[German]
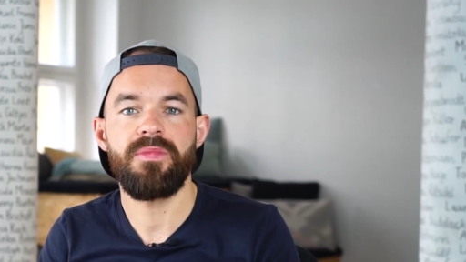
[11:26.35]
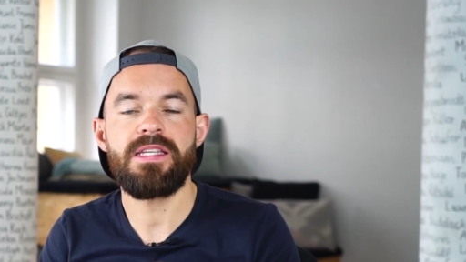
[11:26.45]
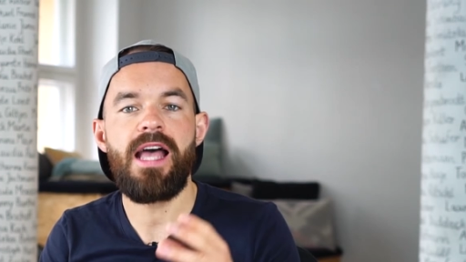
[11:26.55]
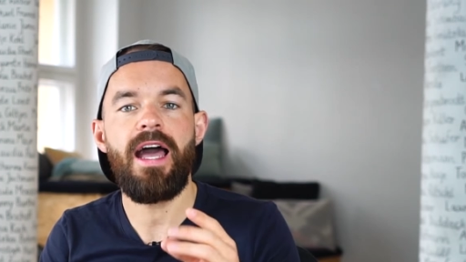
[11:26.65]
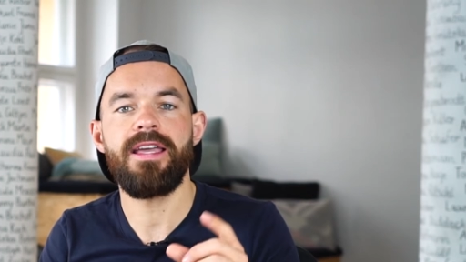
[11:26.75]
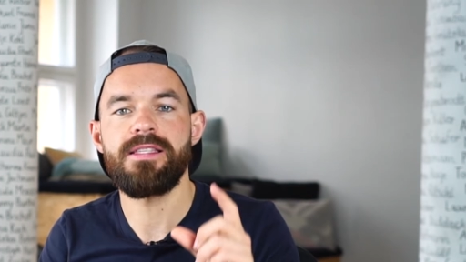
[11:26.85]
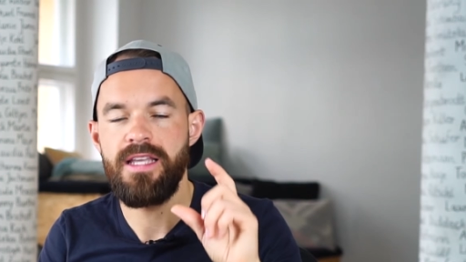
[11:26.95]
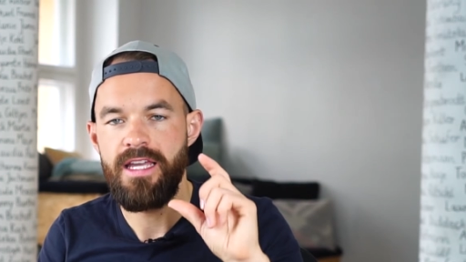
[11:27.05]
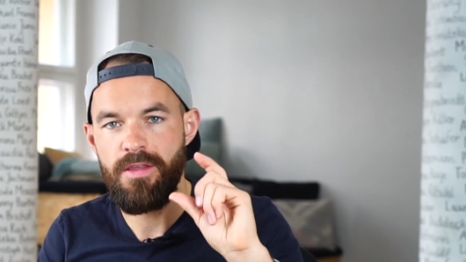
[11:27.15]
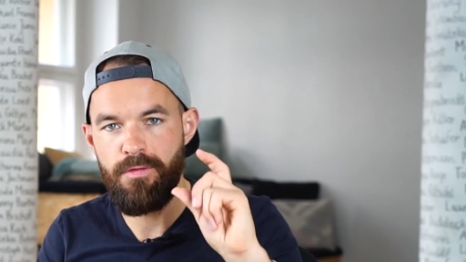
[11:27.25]
Das heißt,
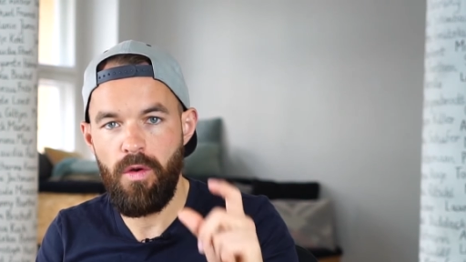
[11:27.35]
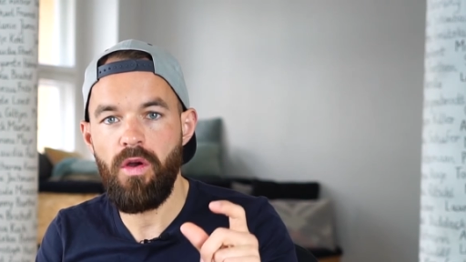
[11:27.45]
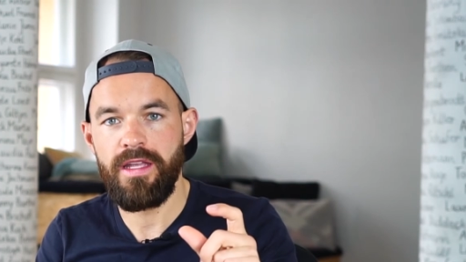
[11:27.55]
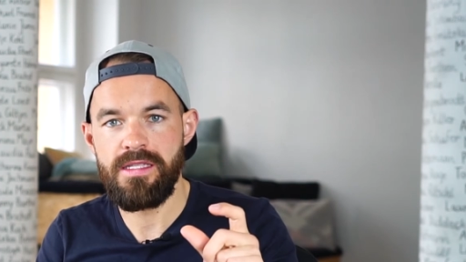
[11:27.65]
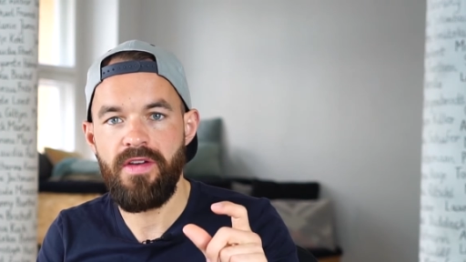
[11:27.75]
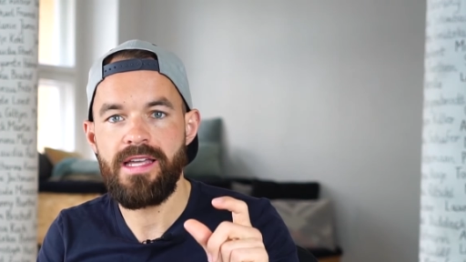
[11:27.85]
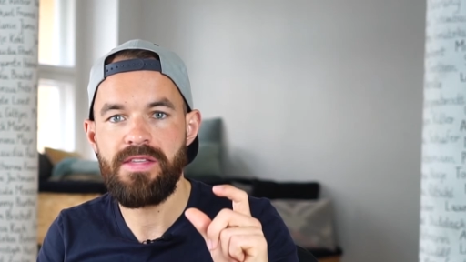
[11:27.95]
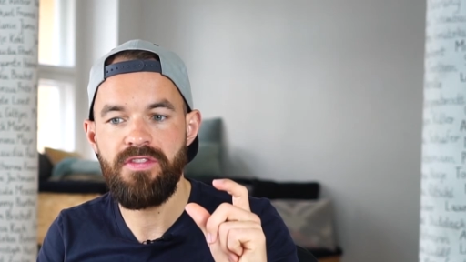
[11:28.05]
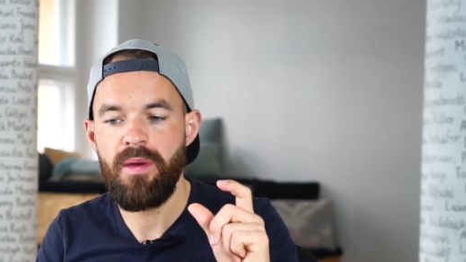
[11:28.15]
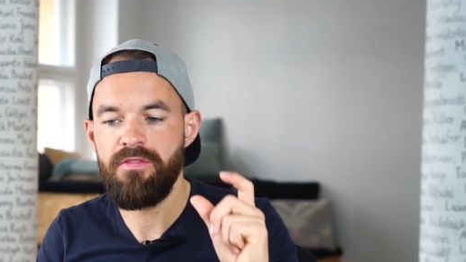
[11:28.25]
die
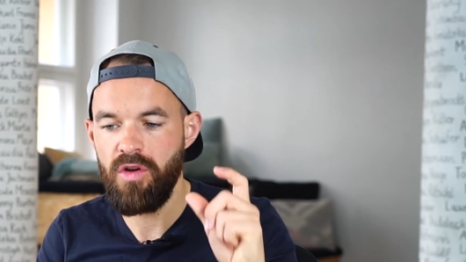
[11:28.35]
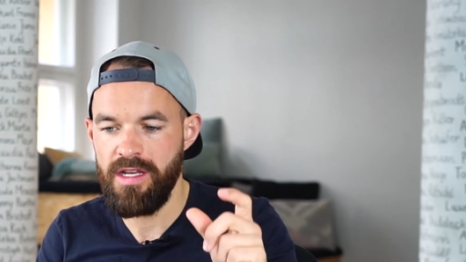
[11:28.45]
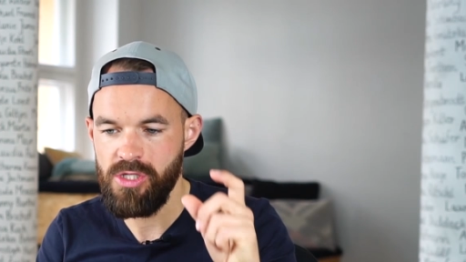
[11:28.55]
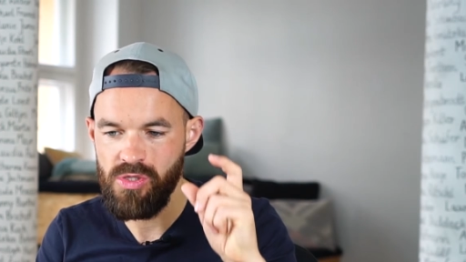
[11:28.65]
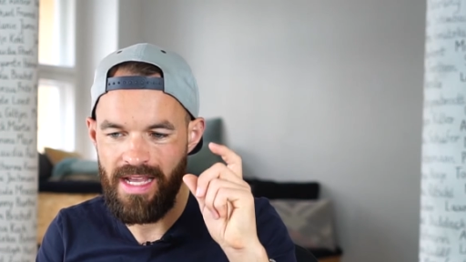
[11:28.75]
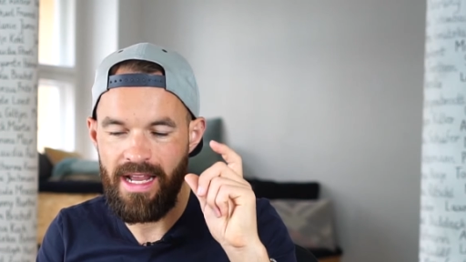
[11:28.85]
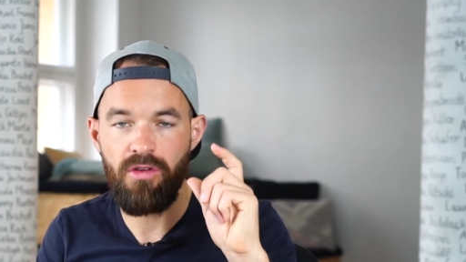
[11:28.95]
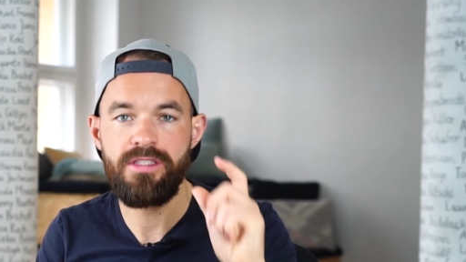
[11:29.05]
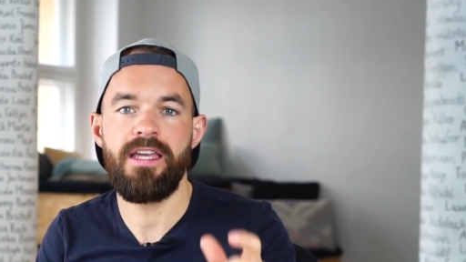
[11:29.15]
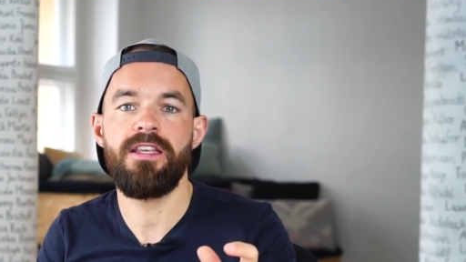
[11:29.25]
Vorgehensweise, wie man wirklich zu seiner
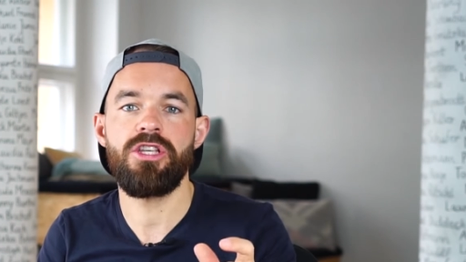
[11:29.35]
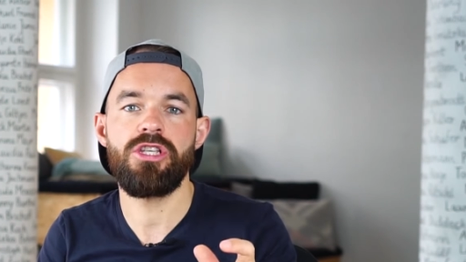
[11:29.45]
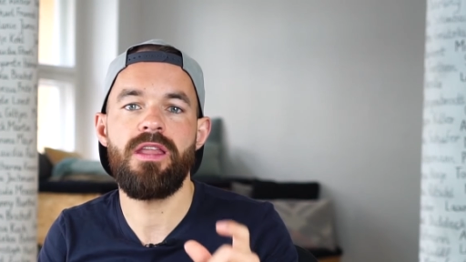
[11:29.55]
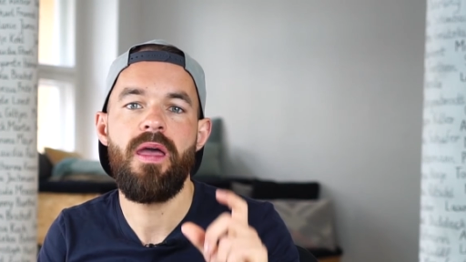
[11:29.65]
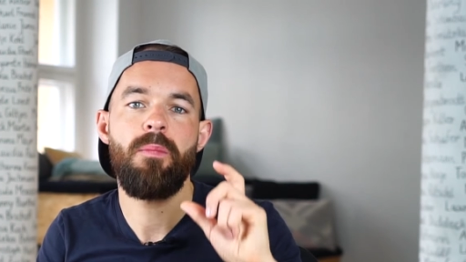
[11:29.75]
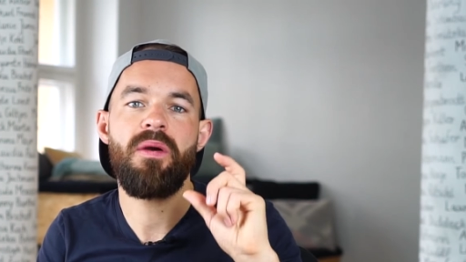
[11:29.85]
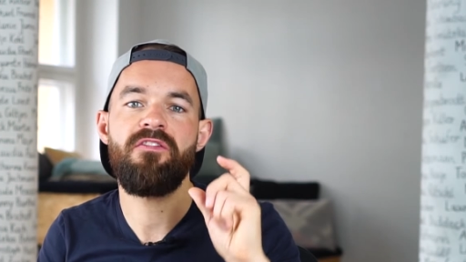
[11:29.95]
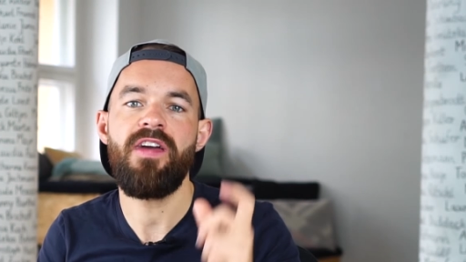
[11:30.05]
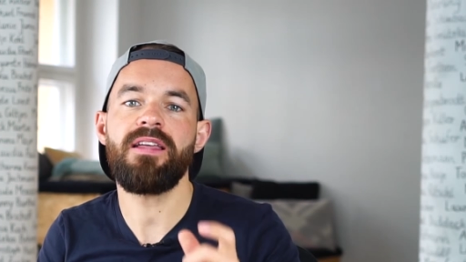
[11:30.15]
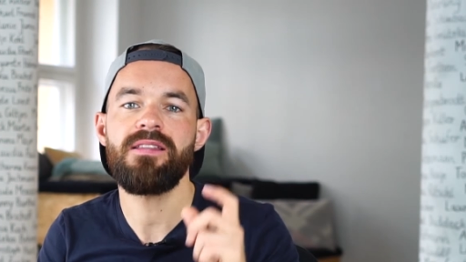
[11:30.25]
authentischen,
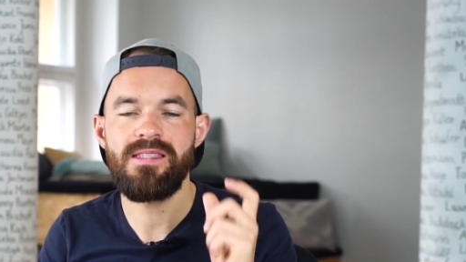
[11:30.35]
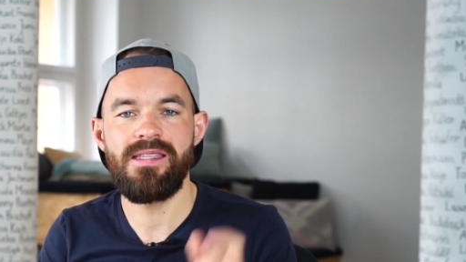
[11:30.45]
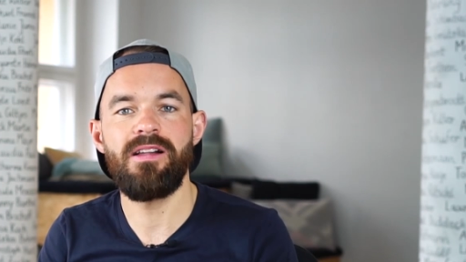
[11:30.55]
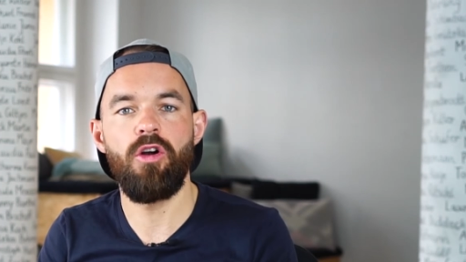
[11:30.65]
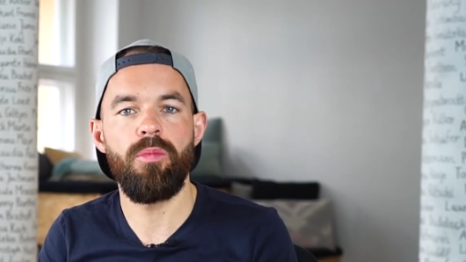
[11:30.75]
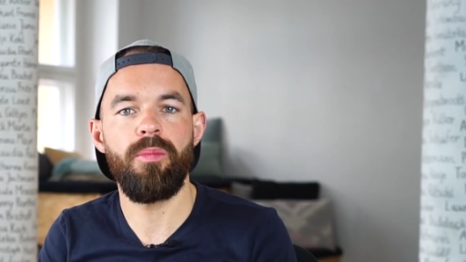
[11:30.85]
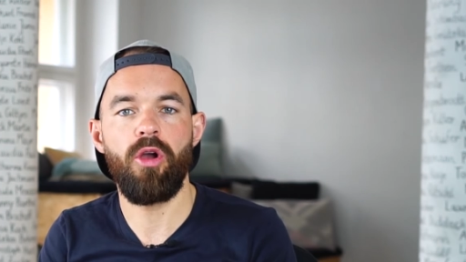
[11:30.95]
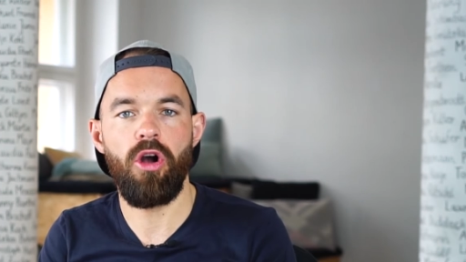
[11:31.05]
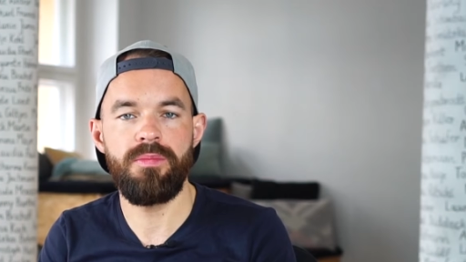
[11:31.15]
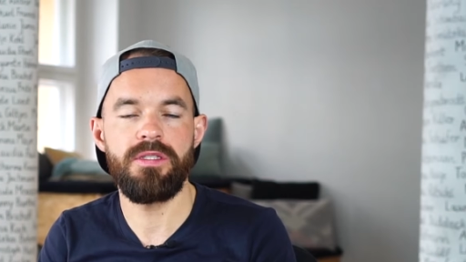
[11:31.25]
perfekten Zielgruppe
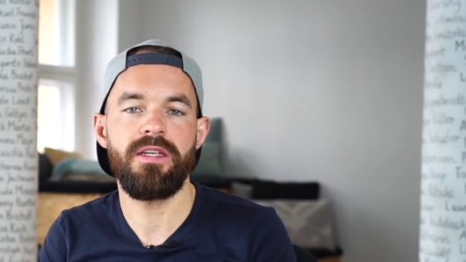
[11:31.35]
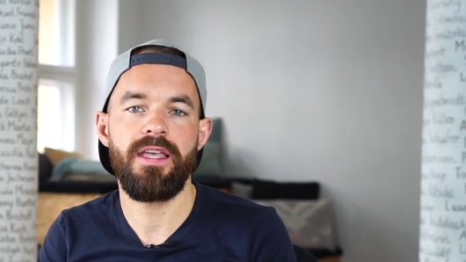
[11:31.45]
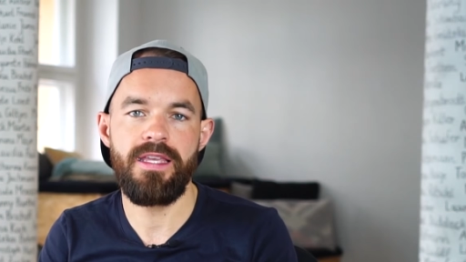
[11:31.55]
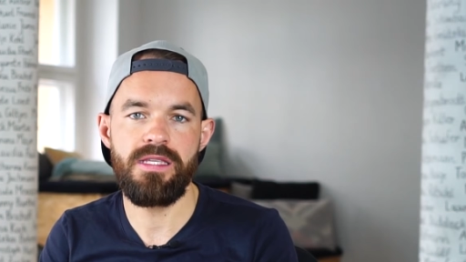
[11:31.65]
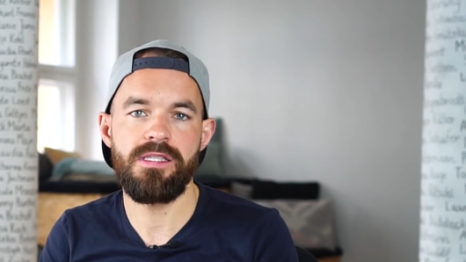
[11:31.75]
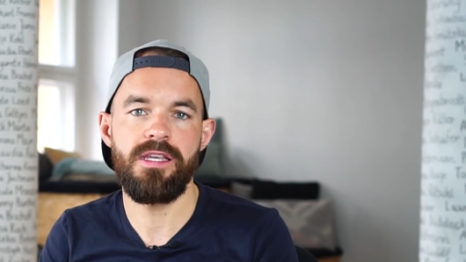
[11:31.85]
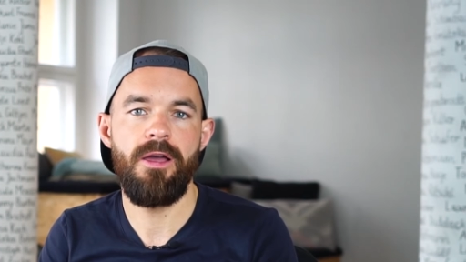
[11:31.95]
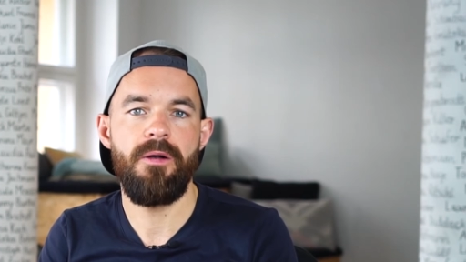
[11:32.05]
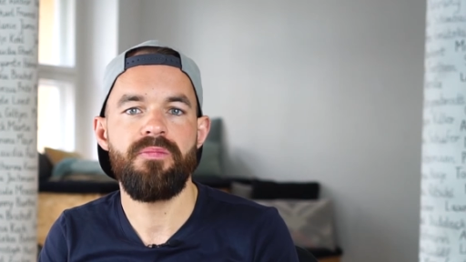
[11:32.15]
kommt, ist,